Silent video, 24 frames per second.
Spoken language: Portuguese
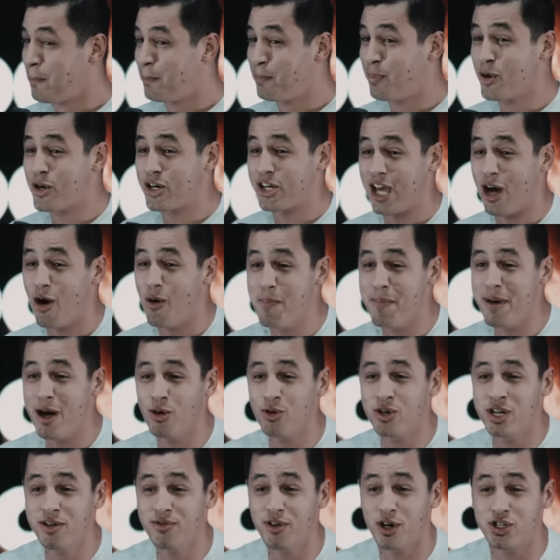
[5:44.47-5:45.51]
Porque o
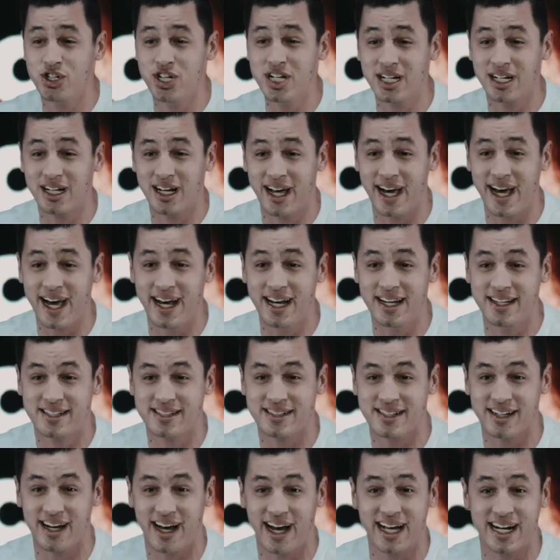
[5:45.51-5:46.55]
meu nível de
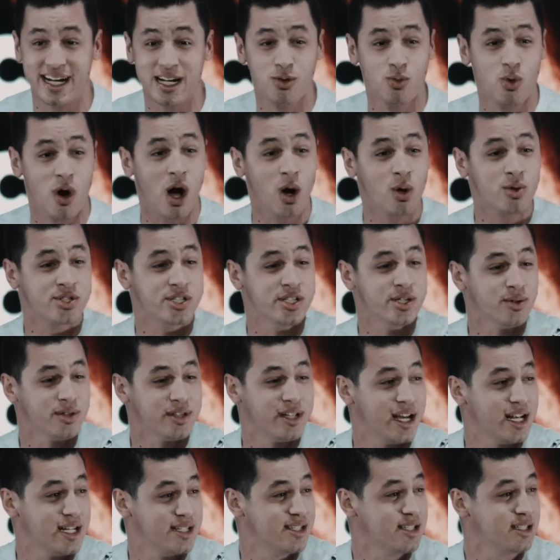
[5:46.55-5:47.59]
inglês era igualzinho
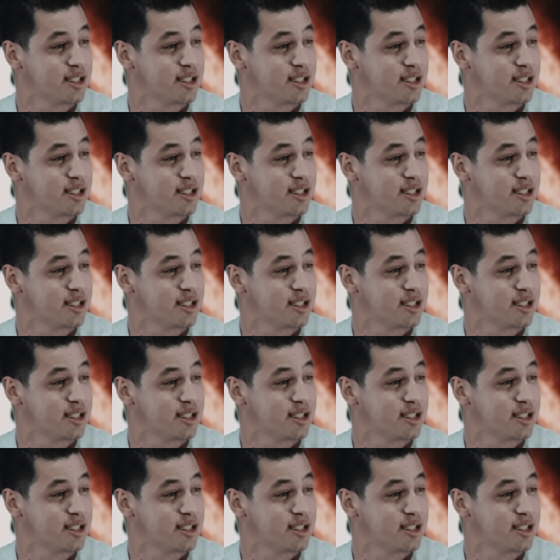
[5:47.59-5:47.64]
deles,